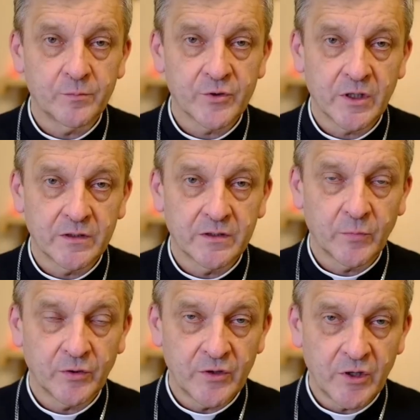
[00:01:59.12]
przed,
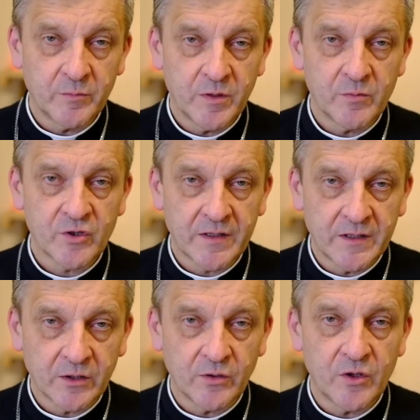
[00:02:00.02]
pod niebem
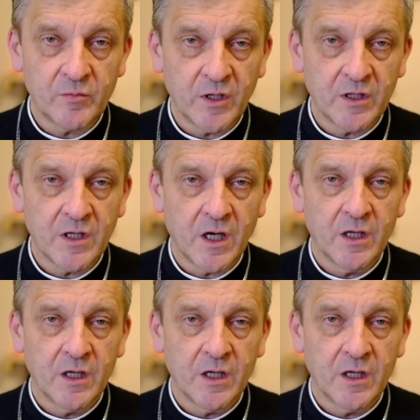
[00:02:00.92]
żadnego imienia,